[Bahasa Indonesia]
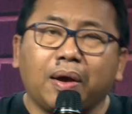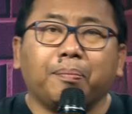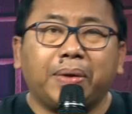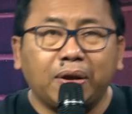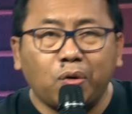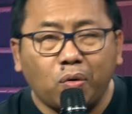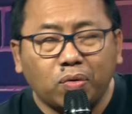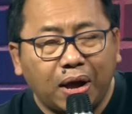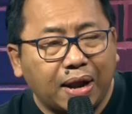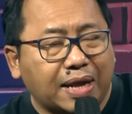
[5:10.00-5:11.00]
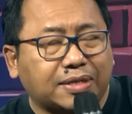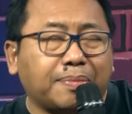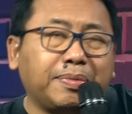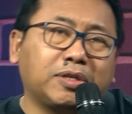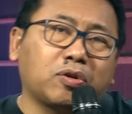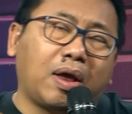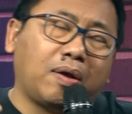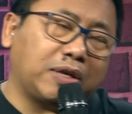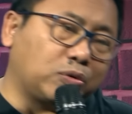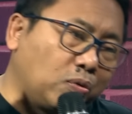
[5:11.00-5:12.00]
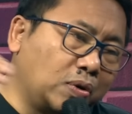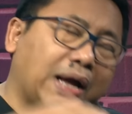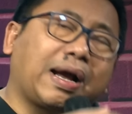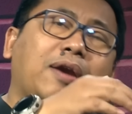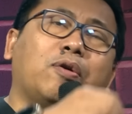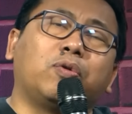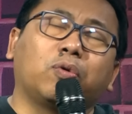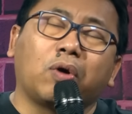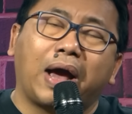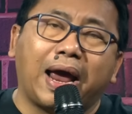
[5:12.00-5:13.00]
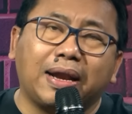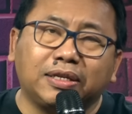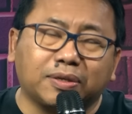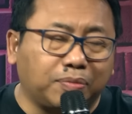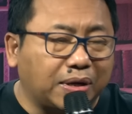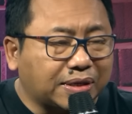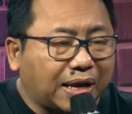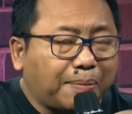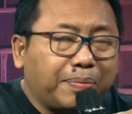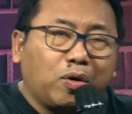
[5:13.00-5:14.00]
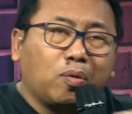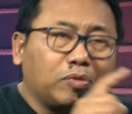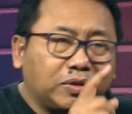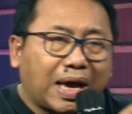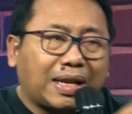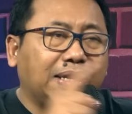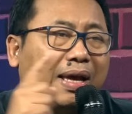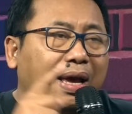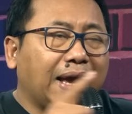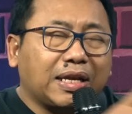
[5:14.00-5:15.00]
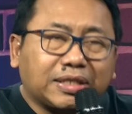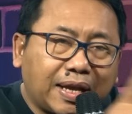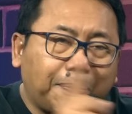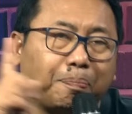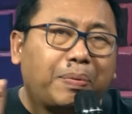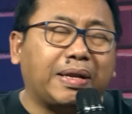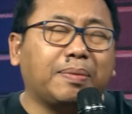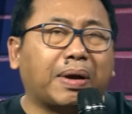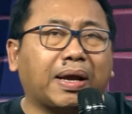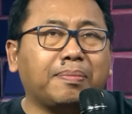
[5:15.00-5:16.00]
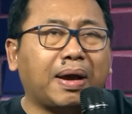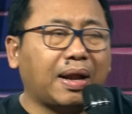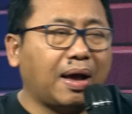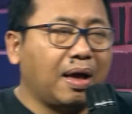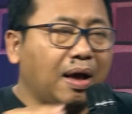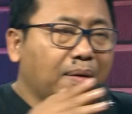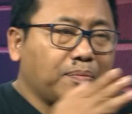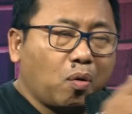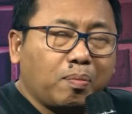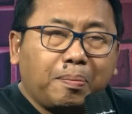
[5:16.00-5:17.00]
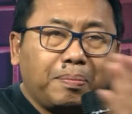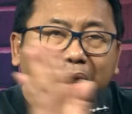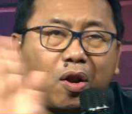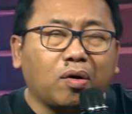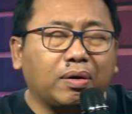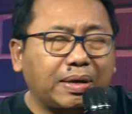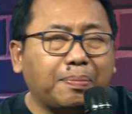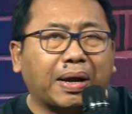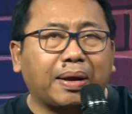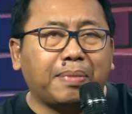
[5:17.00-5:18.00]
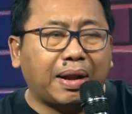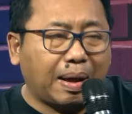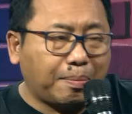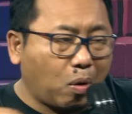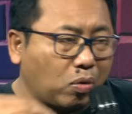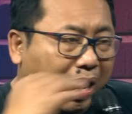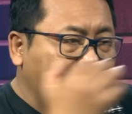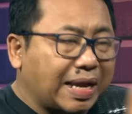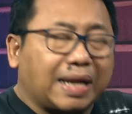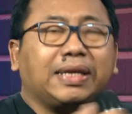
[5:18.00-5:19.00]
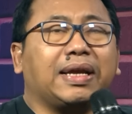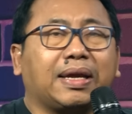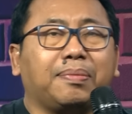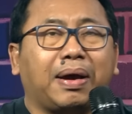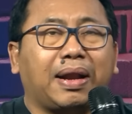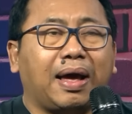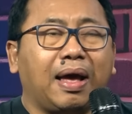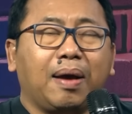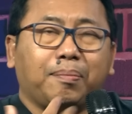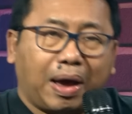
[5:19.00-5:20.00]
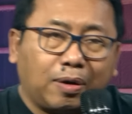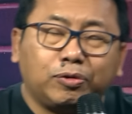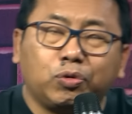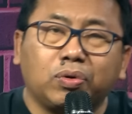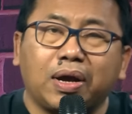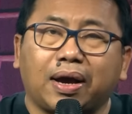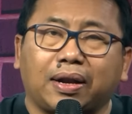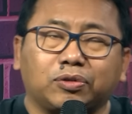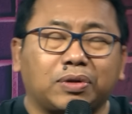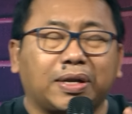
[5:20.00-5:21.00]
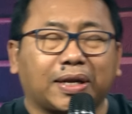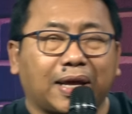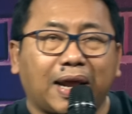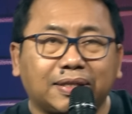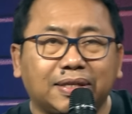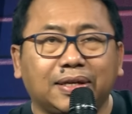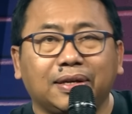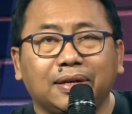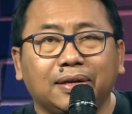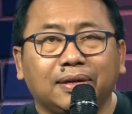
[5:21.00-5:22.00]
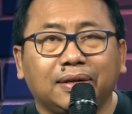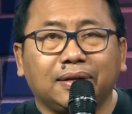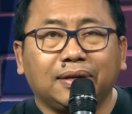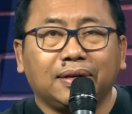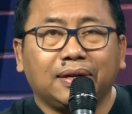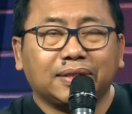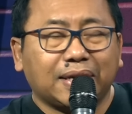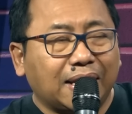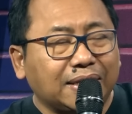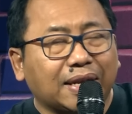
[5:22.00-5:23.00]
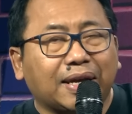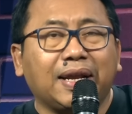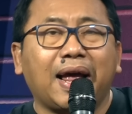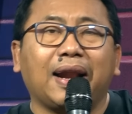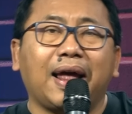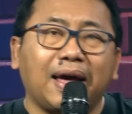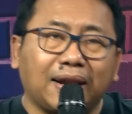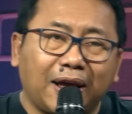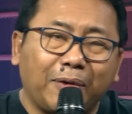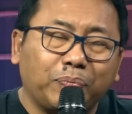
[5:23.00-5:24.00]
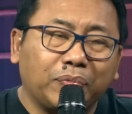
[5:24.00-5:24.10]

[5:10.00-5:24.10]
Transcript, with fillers: bingung. Nasdem ini seolah-olah sudah kadung dukung Anies, kemudian sekarang bingung mencari escape plan-nya bagaimana. Mau membeloknya bagaimana, mau nggak jadinya gimana. Malu juga karena sudah deklarasi. Sekarang jadi kehilangan arah.